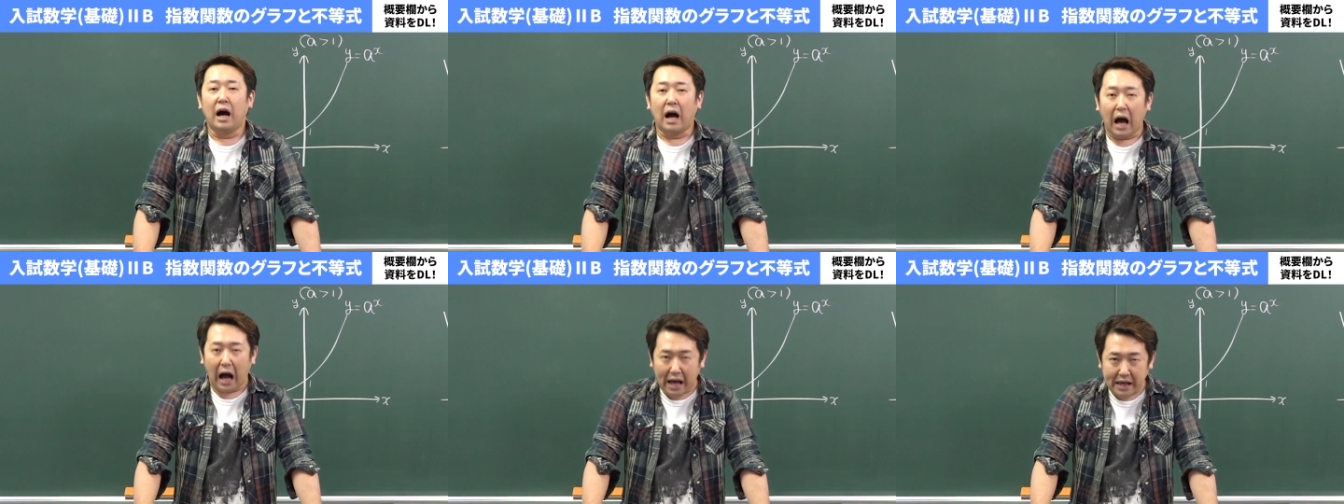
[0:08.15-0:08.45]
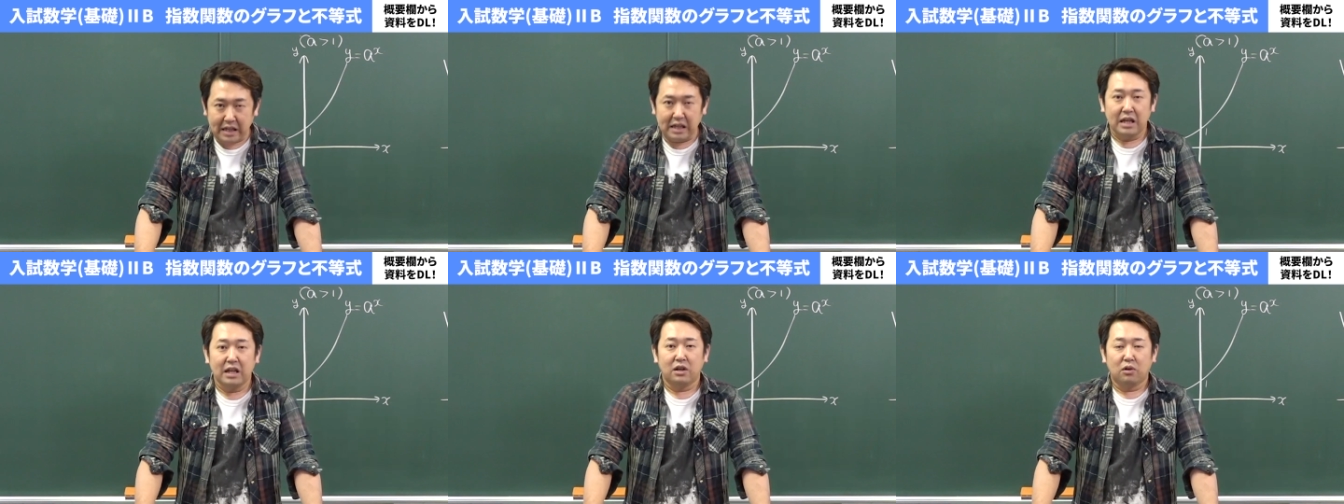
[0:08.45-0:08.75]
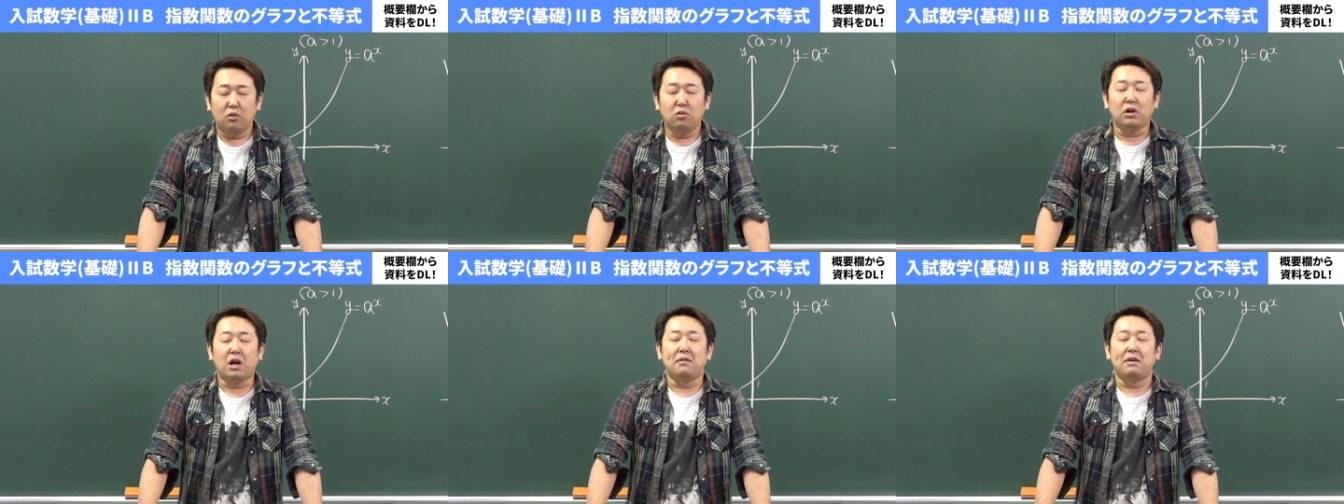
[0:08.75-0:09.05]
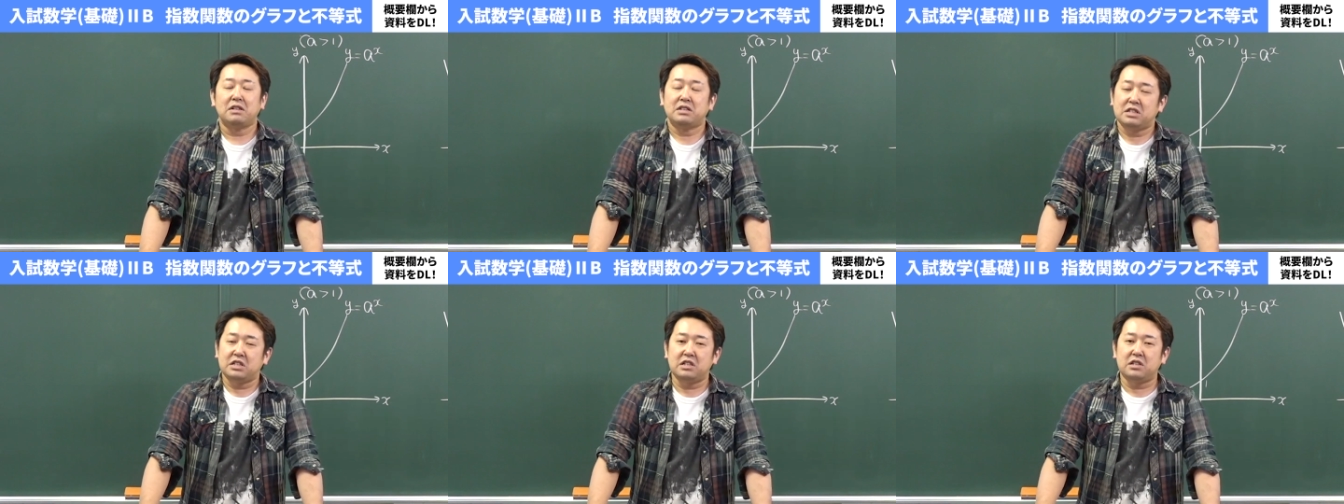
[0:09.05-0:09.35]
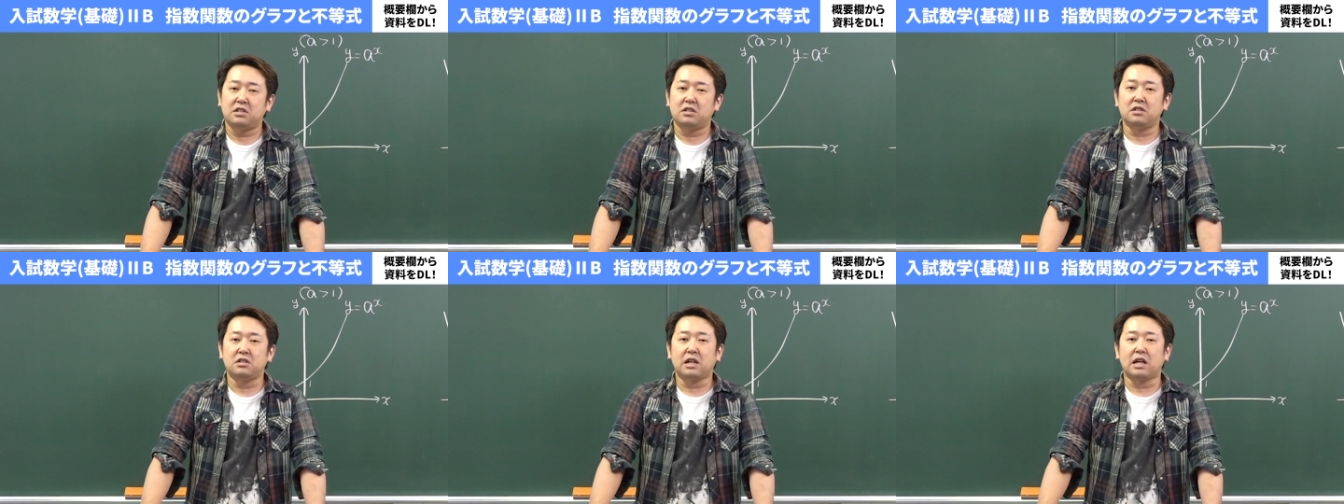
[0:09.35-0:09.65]
はい。今回は指
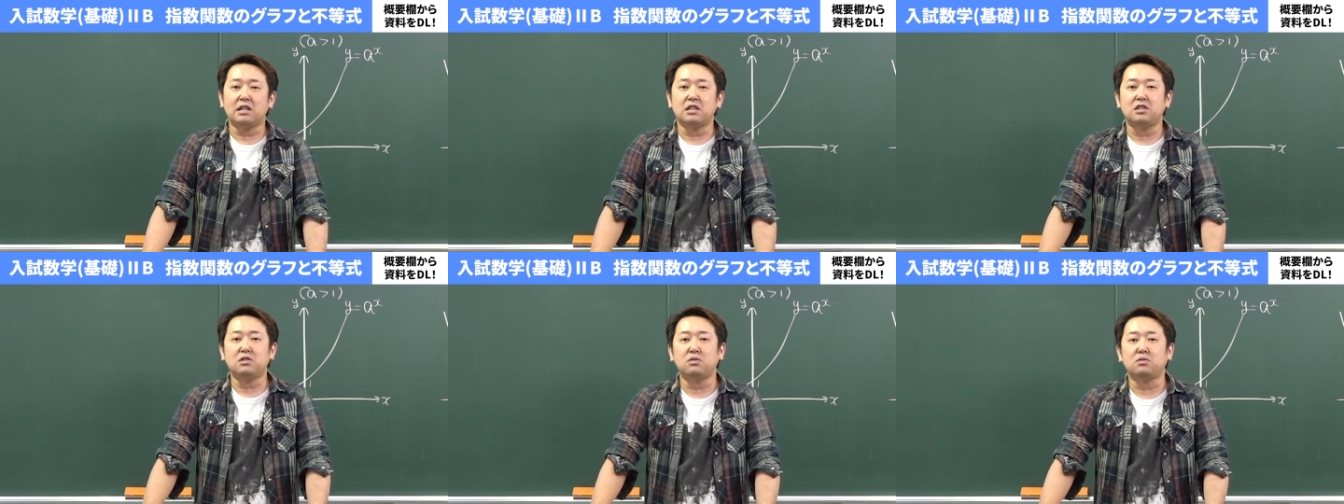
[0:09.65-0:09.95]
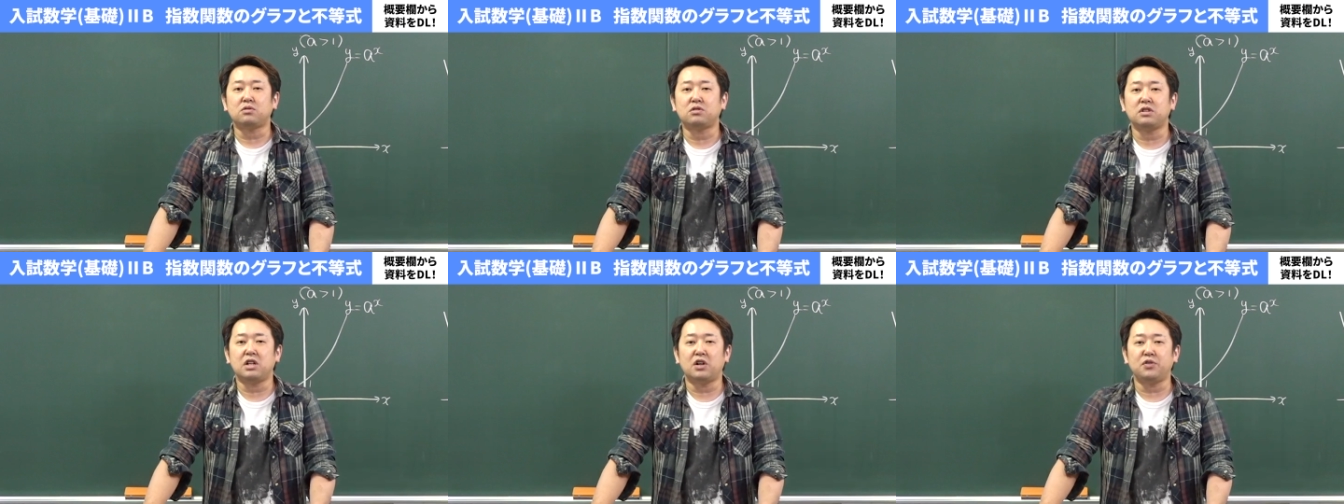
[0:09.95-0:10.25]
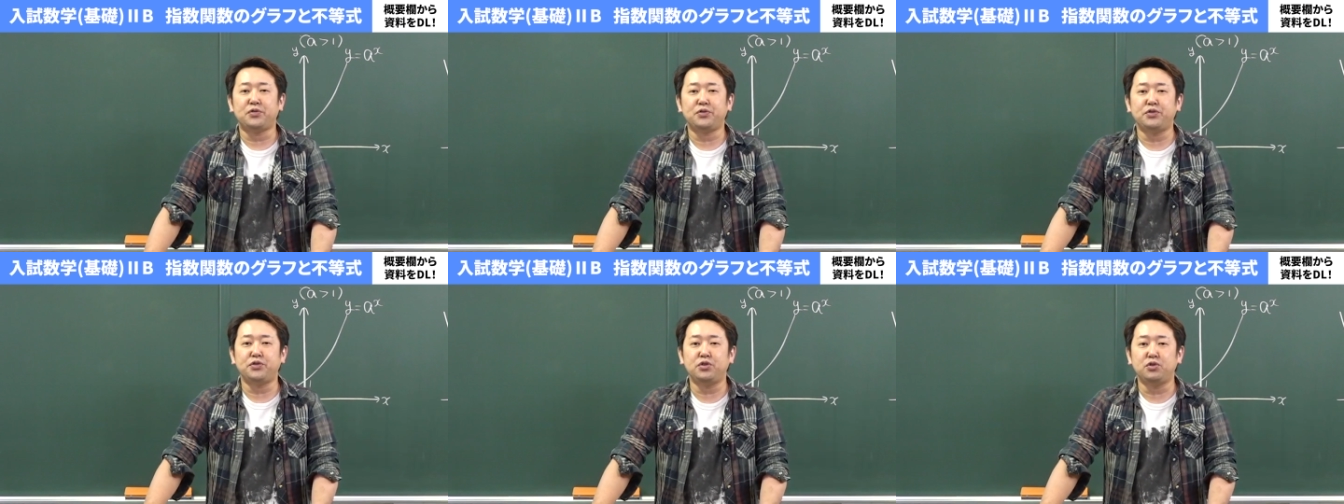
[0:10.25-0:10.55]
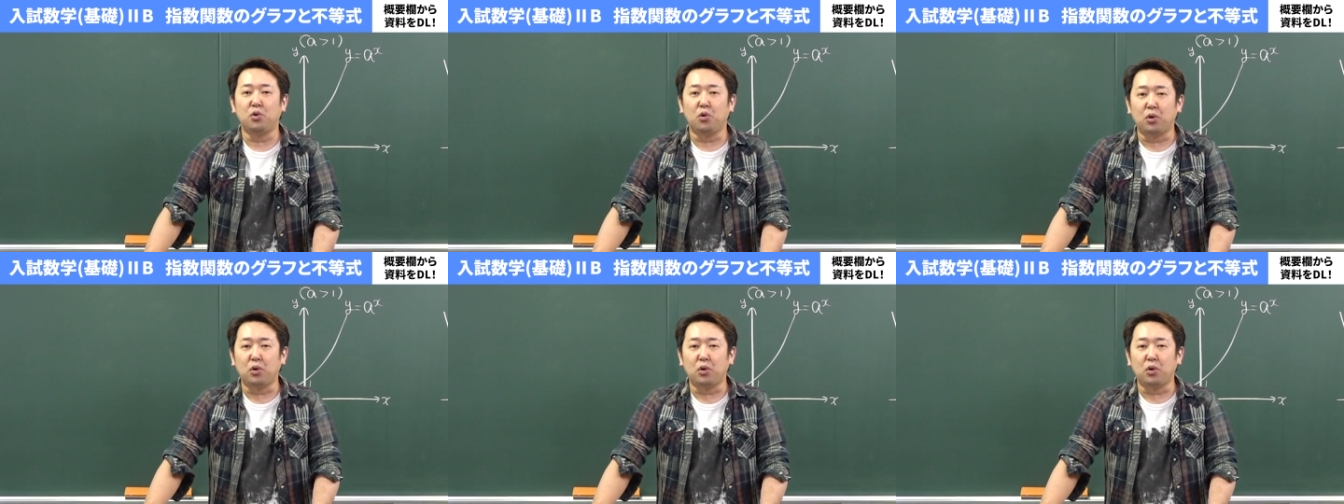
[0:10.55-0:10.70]
数関数のグラフ